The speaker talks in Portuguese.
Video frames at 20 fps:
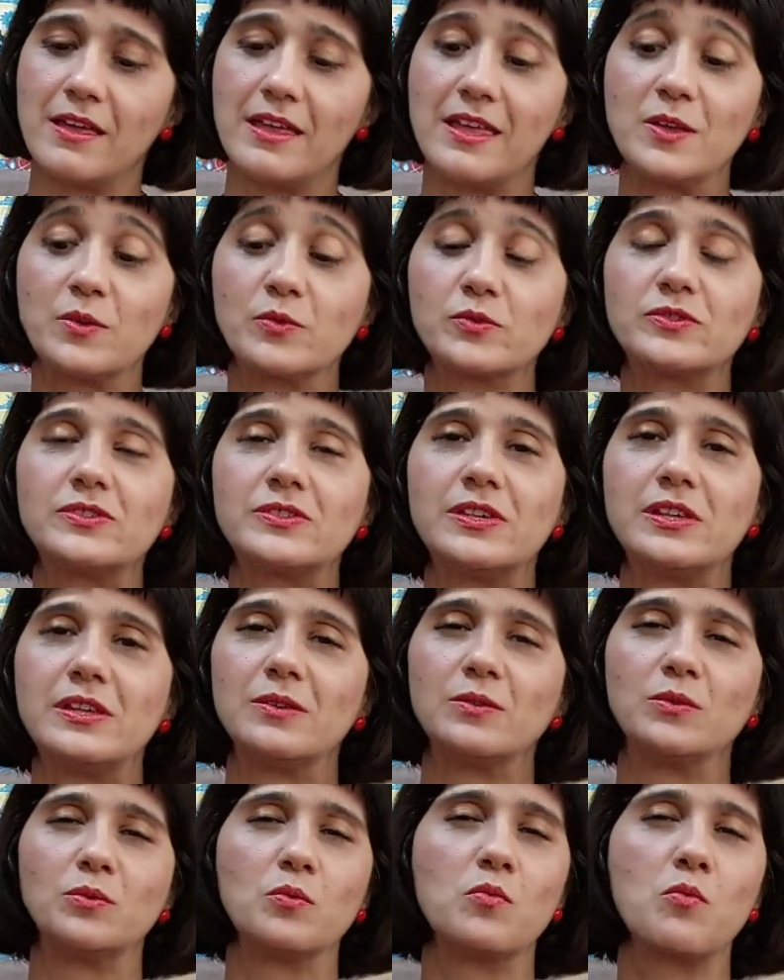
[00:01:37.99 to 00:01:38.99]
eu
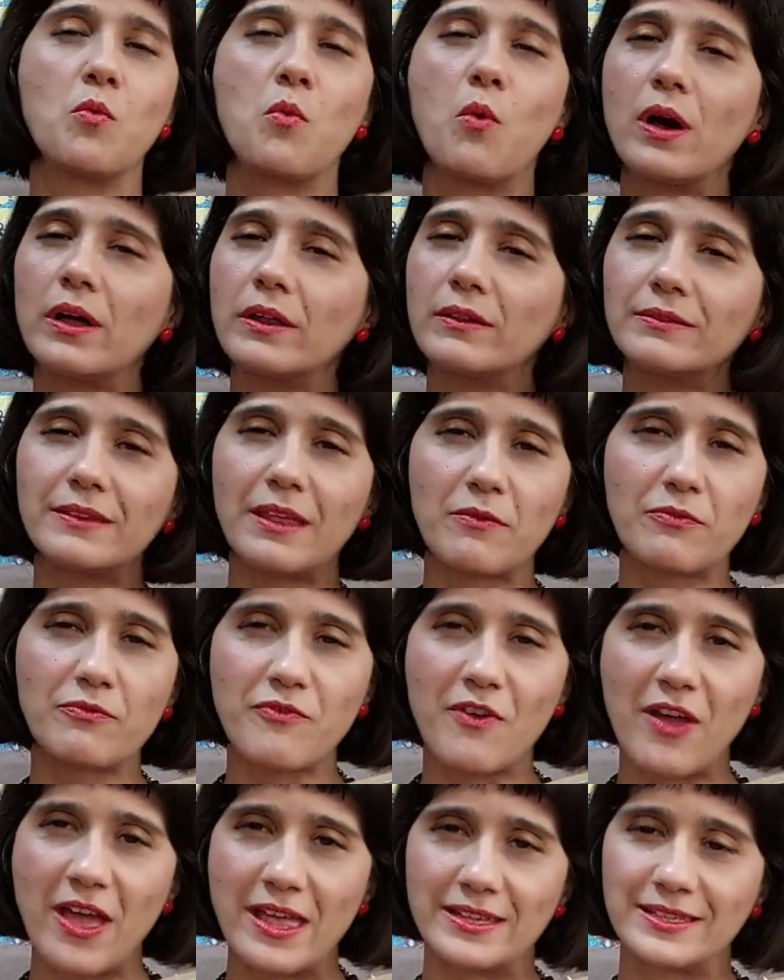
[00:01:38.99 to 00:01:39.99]
sinto quanta
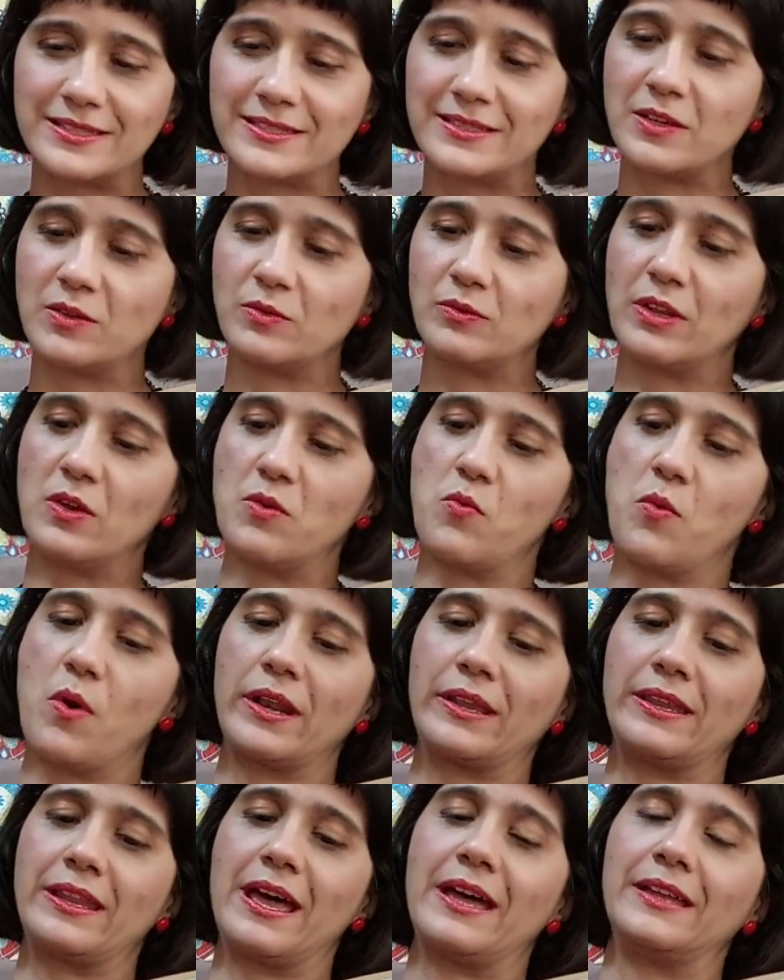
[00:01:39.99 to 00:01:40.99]
festa eu tenho
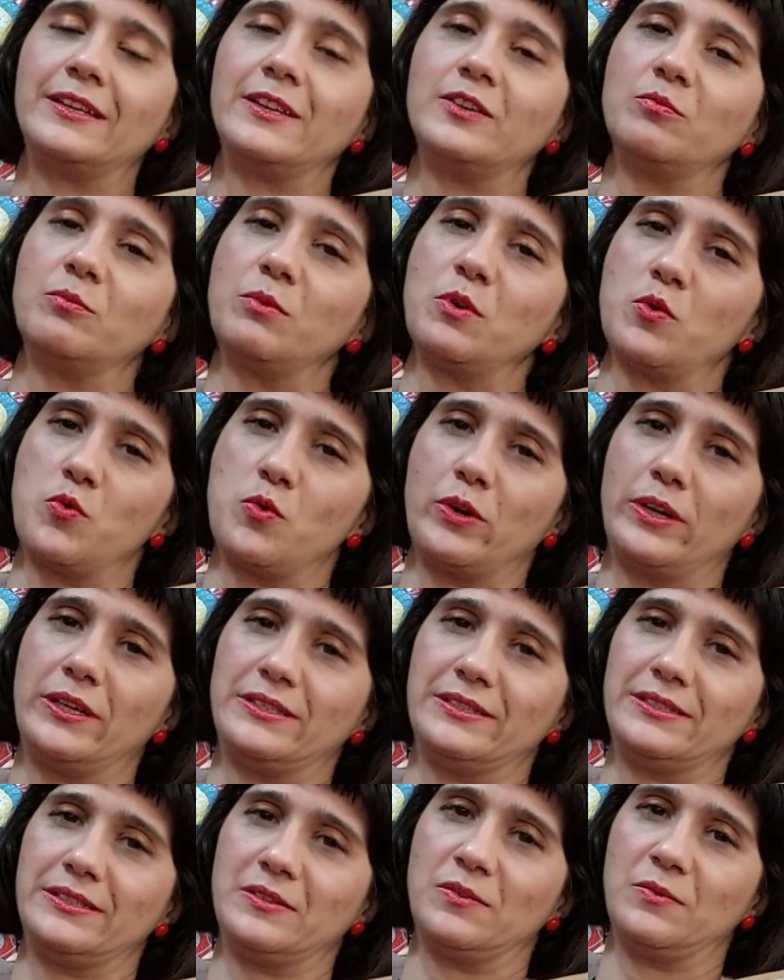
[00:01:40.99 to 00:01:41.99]
guardada no meu
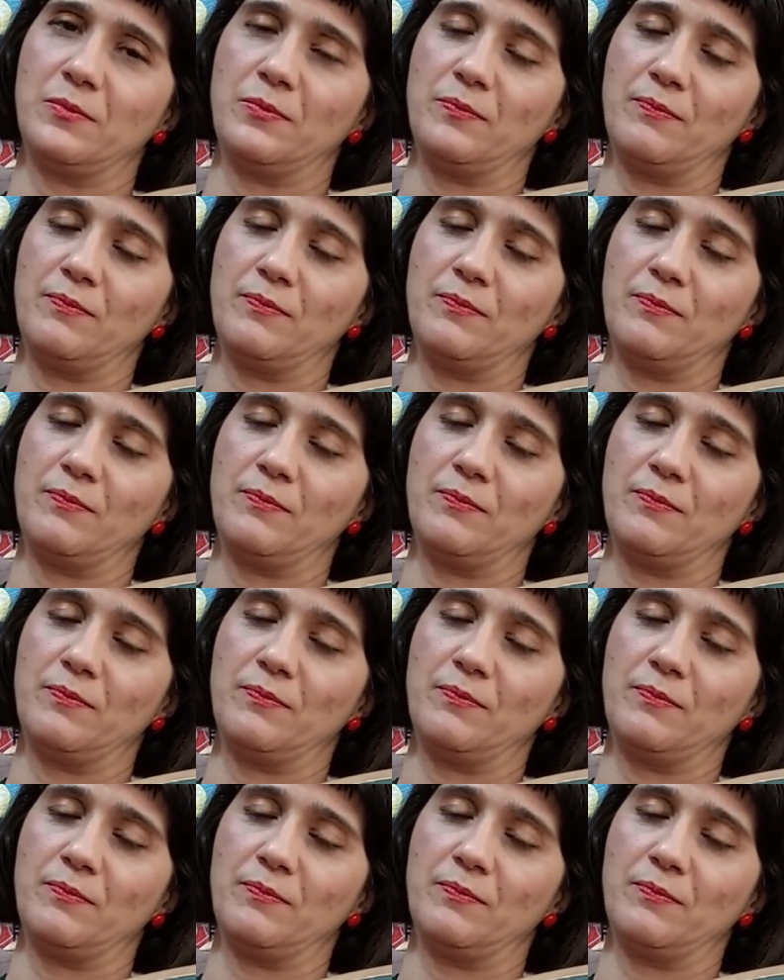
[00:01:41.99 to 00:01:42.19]
coração.